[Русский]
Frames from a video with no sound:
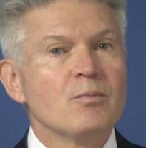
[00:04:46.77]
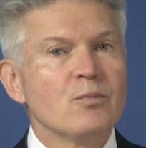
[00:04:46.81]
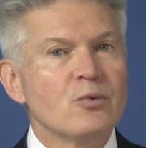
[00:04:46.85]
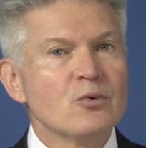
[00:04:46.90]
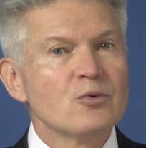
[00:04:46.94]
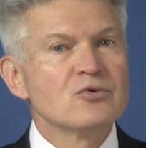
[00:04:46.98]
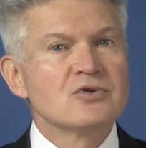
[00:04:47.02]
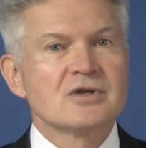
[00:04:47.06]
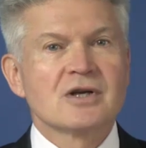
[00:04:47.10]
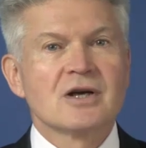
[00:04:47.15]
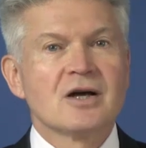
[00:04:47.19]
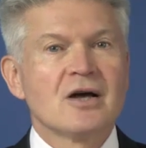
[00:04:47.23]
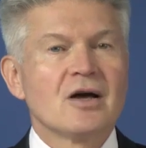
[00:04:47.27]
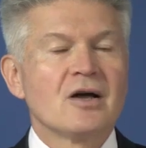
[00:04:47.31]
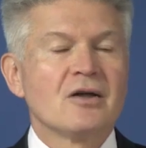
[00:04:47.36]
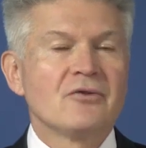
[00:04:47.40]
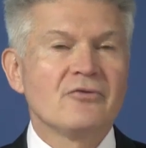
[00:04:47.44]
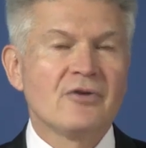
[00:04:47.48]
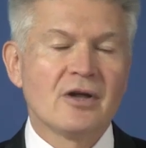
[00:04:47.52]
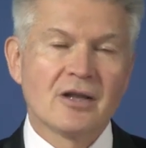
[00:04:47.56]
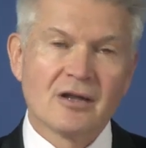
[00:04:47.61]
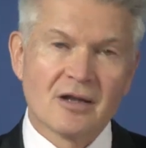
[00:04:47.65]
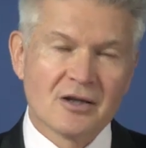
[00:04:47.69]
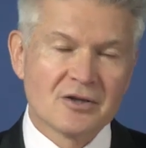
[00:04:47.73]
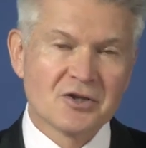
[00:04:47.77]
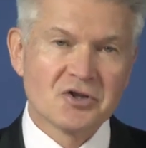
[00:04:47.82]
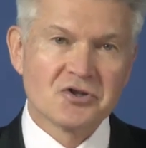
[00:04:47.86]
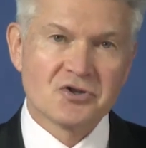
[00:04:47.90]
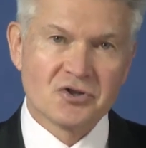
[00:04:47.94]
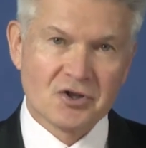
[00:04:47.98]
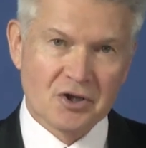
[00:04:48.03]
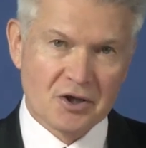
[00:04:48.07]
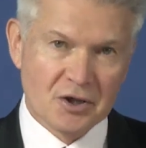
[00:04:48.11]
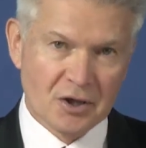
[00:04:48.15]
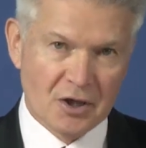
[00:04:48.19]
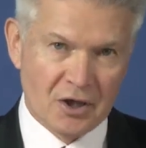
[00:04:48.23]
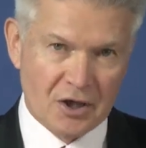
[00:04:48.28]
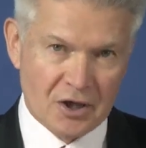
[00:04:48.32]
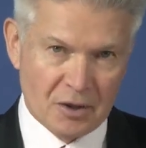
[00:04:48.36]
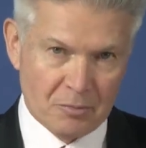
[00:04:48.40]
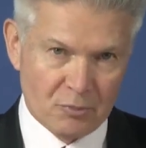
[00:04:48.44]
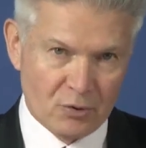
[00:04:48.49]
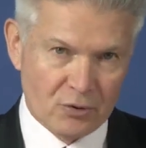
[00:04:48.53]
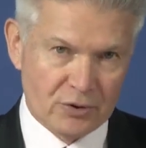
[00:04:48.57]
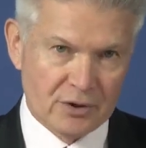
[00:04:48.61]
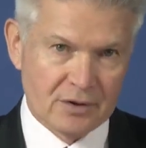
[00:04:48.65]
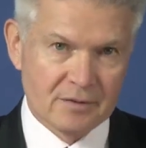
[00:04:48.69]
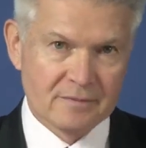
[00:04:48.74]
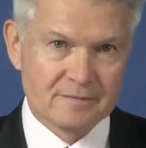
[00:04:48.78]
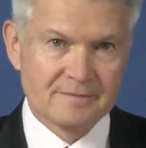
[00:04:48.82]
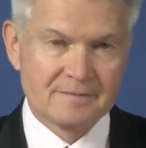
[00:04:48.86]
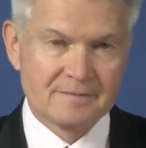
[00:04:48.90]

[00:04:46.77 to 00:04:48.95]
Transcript: пуска наладочных работ.